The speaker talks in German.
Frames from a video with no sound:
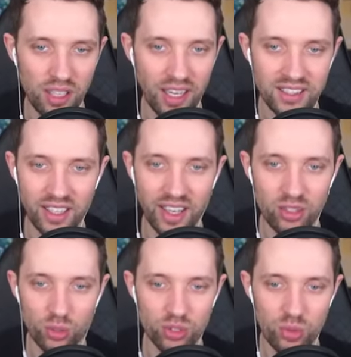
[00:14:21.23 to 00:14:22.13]
Ja, lass
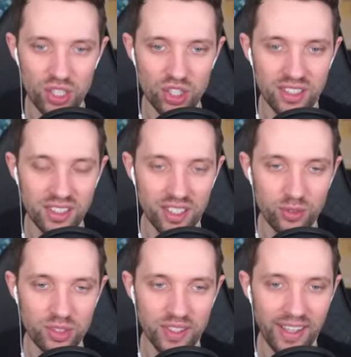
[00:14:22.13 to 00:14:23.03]
direkt durchrushen jetzt hier. Ich
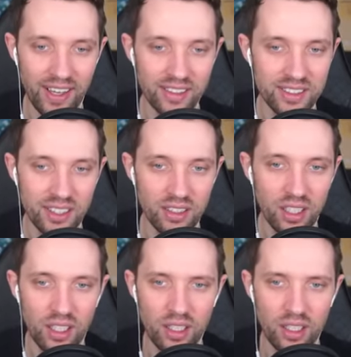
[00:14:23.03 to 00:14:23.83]
will das Finale sehen.